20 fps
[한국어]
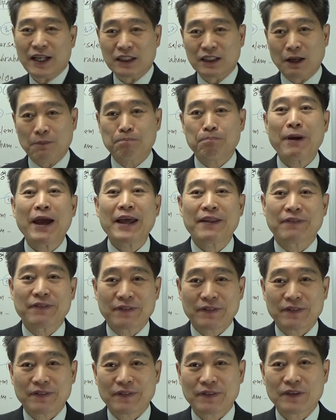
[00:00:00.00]
할때
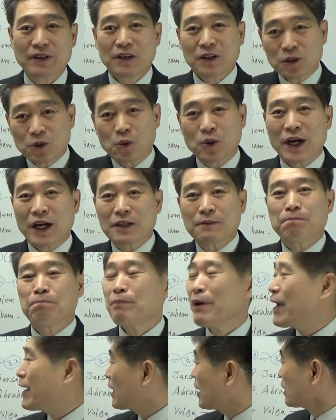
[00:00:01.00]
펜, 돌아가는
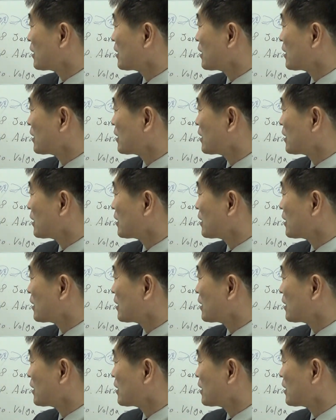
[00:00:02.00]
펜